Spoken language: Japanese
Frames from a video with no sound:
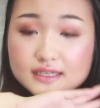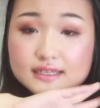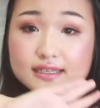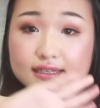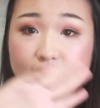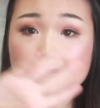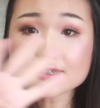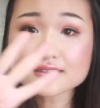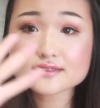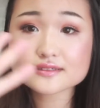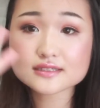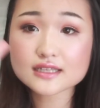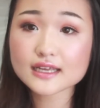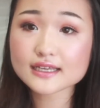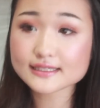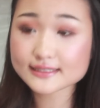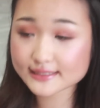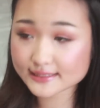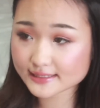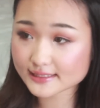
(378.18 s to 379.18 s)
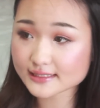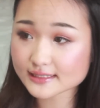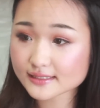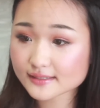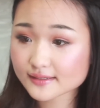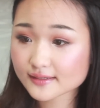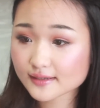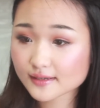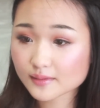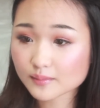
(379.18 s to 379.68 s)
痛くないし
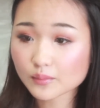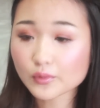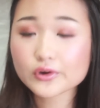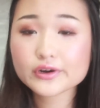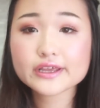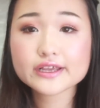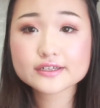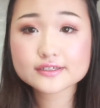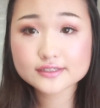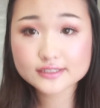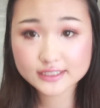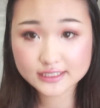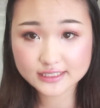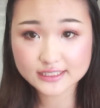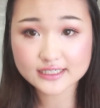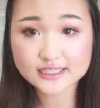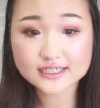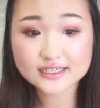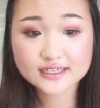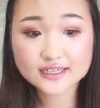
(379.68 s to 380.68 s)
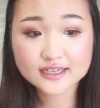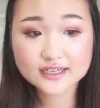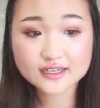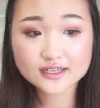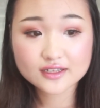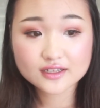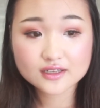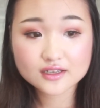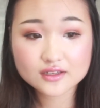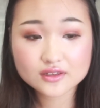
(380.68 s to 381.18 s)
漏れるし
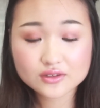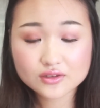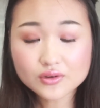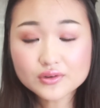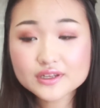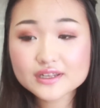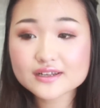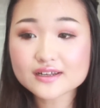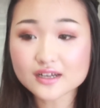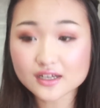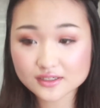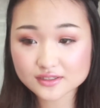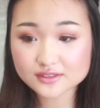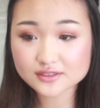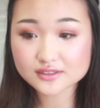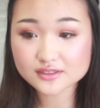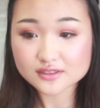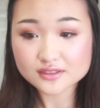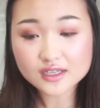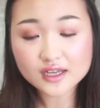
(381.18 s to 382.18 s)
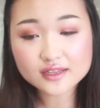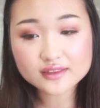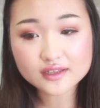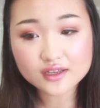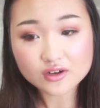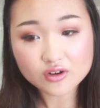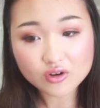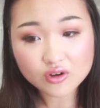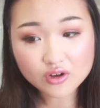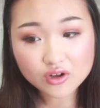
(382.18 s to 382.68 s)
とにかくなん
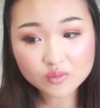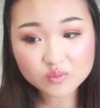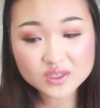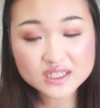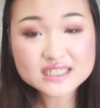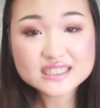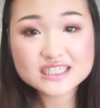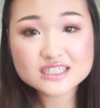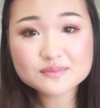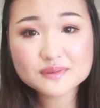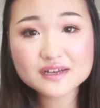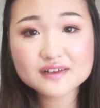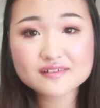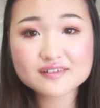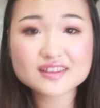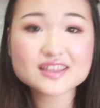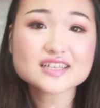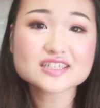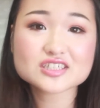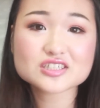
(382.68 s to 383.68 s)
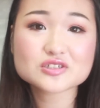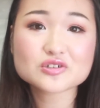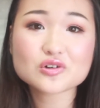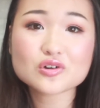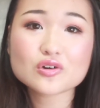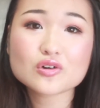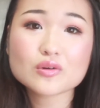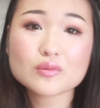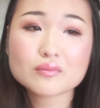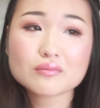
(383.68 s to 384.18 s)
だろうもう一番私
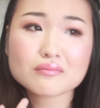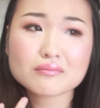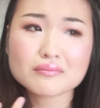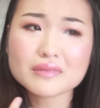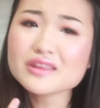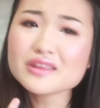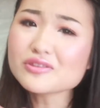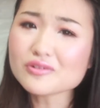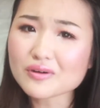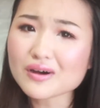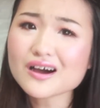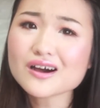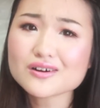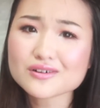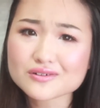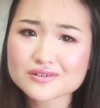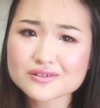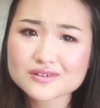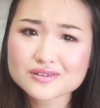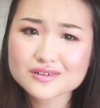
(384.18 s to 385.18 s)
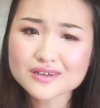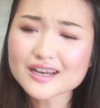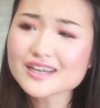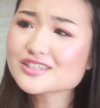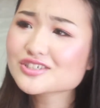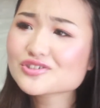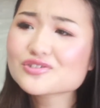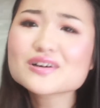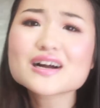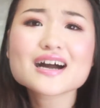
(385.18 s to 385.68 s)
の目と合う相
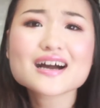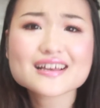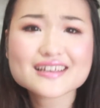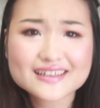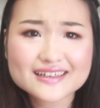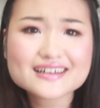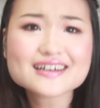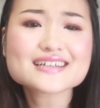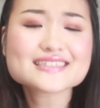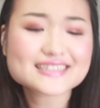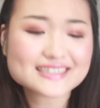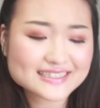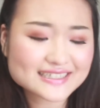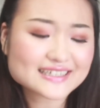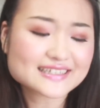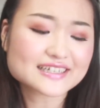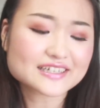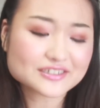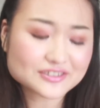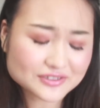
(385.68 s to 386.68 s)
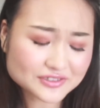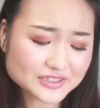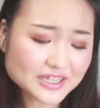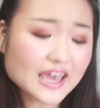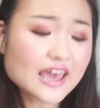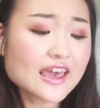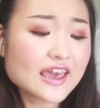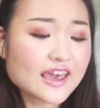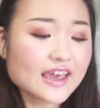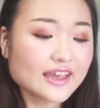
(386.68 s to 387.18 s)
性がいい感じになっているの
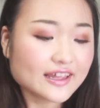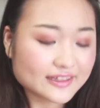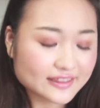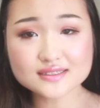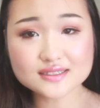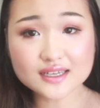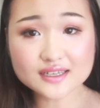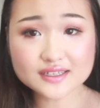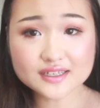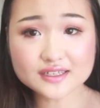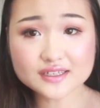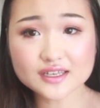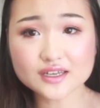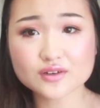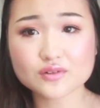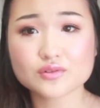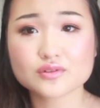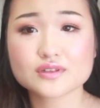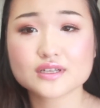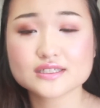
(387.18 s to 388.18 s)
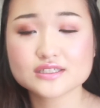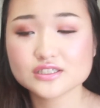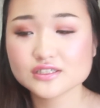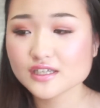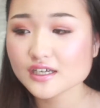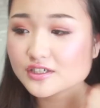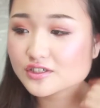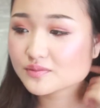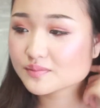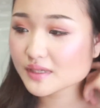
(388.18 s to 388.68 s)
ね最近結構
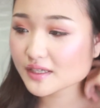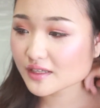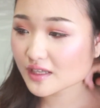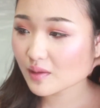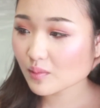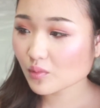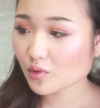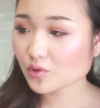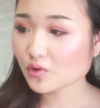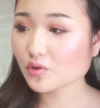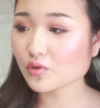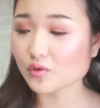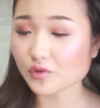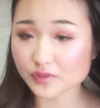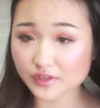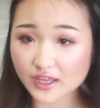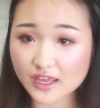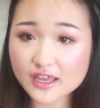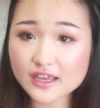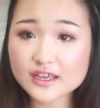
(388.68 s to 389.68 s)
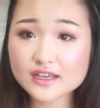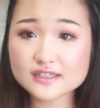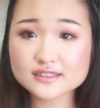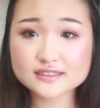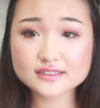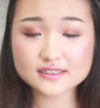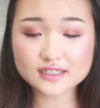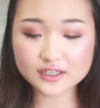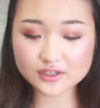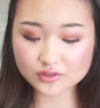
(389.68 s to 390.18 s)
ナチュラルめなものをね
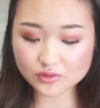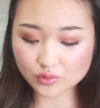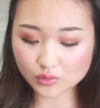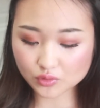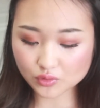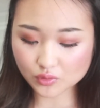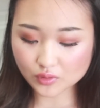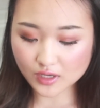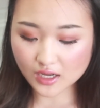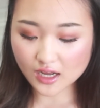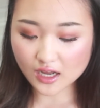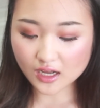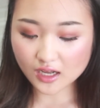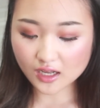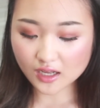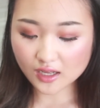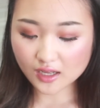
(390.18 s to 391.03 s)
つけることが